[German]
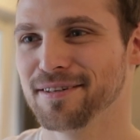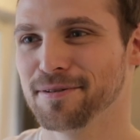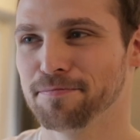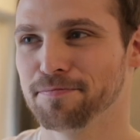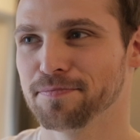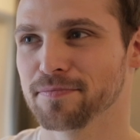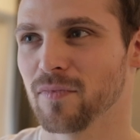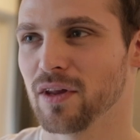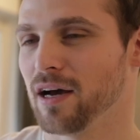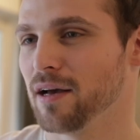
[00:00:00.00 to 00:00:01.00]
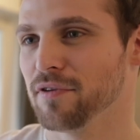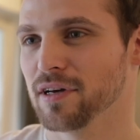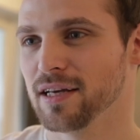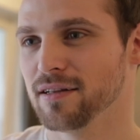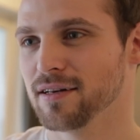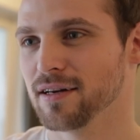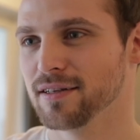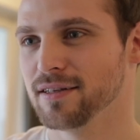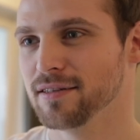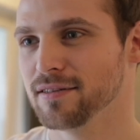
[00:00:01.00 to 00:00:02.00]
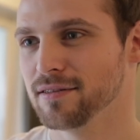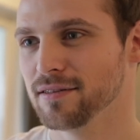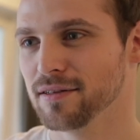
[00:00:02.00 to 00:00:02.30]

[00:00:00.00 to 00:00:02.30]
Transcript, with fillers: Ähm, ja, einfach jeden Tag genießen.